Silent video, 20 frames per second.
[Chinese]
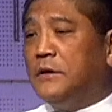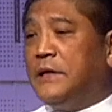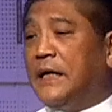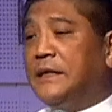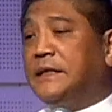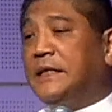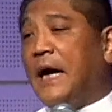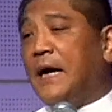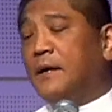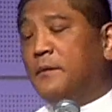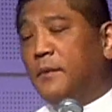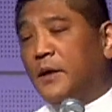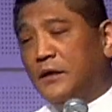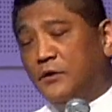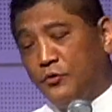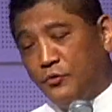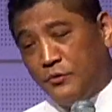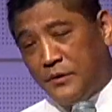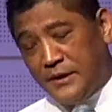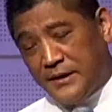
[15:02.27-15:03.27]
在家里面
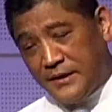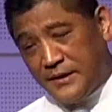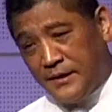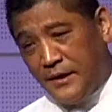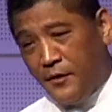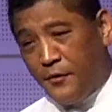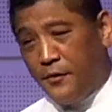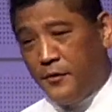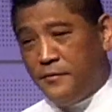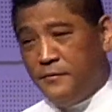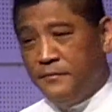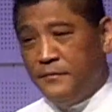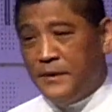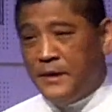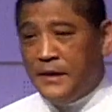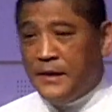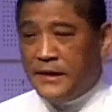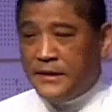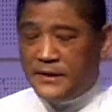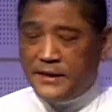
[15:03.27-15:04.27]
住的时候，
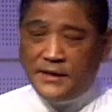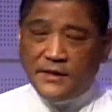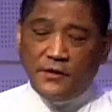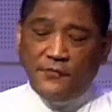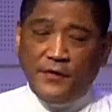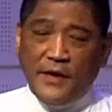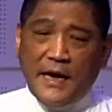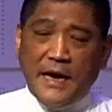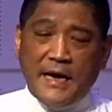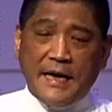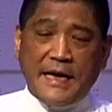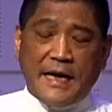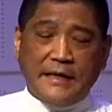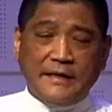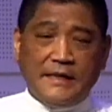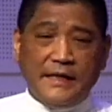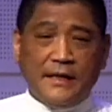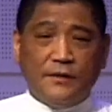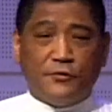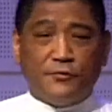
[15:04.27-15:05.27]
其实非常感
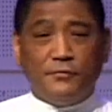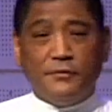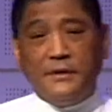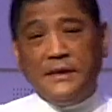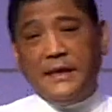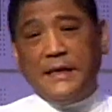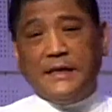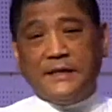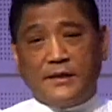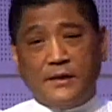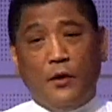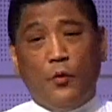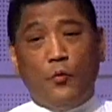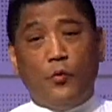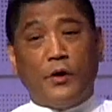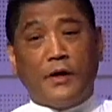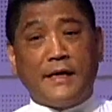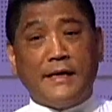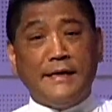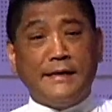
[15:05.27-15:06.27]
谢主。那个时候
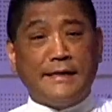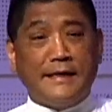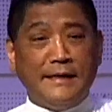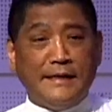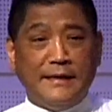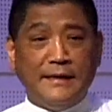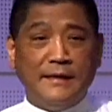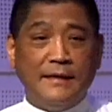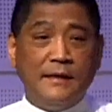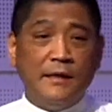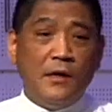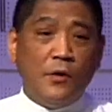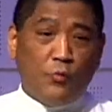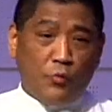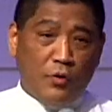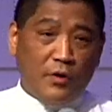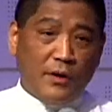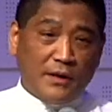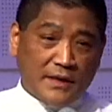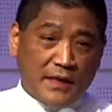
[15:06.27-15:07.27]
我的哥哥，
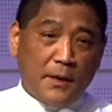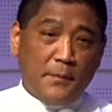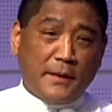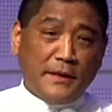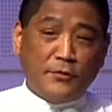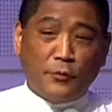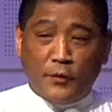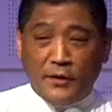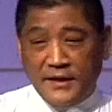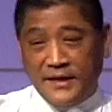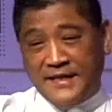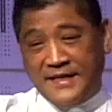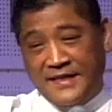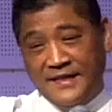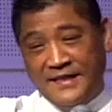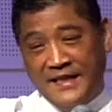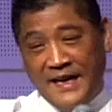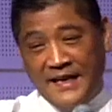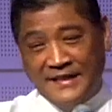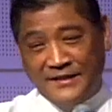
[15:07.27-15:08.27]
特别是我二哥，
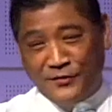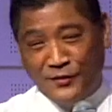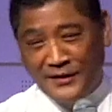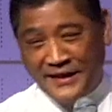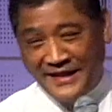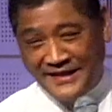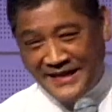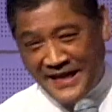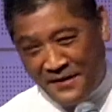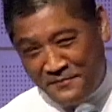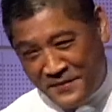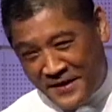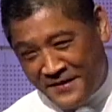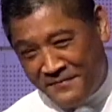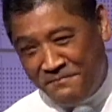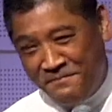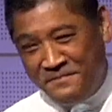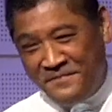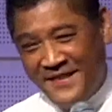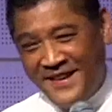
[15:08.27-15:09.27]
他也坐在下面。
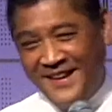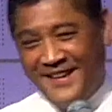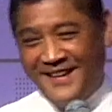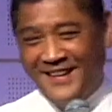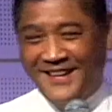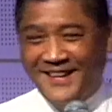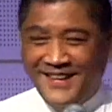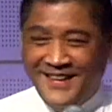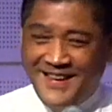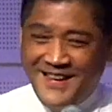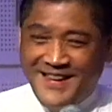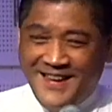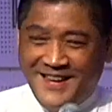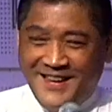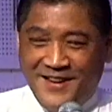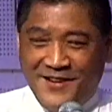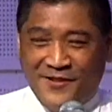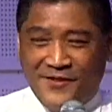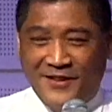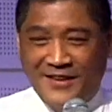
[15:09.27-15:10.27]

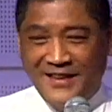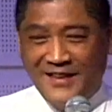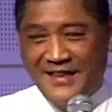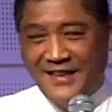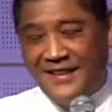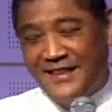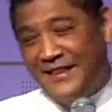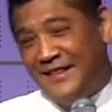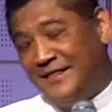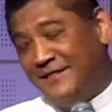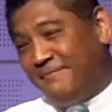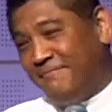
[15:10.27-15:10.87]
我二哥